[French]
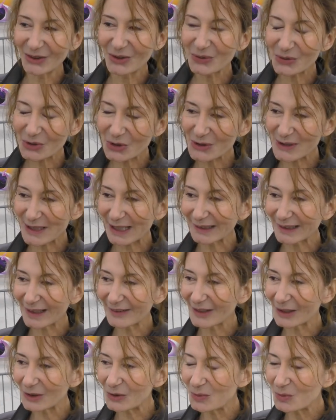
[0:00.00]
en France et à
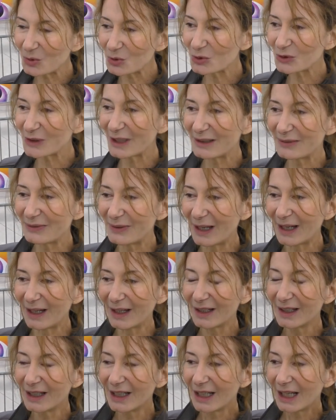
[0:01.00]
travers le monde. Elle
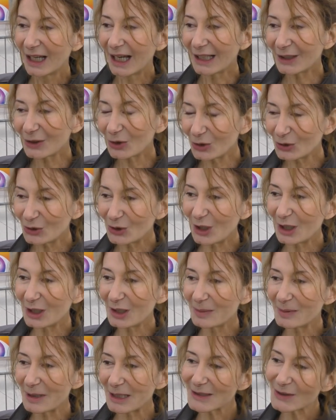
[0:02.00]
va à
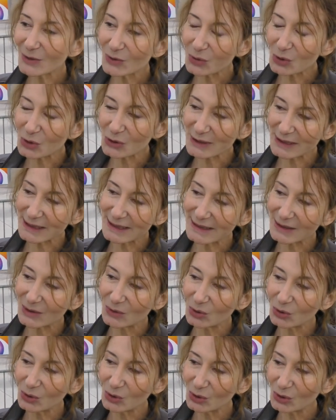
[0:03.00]
Grenoble, à San
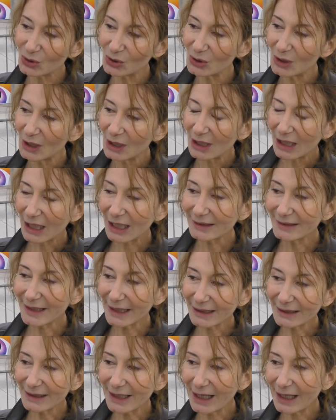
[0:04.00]
Francisco, à
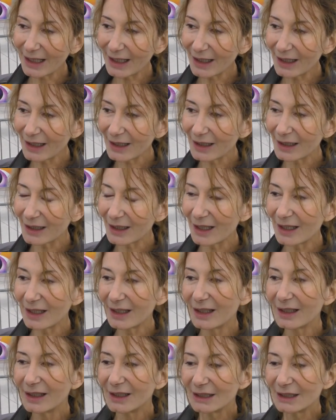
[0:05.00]
Dakar, à,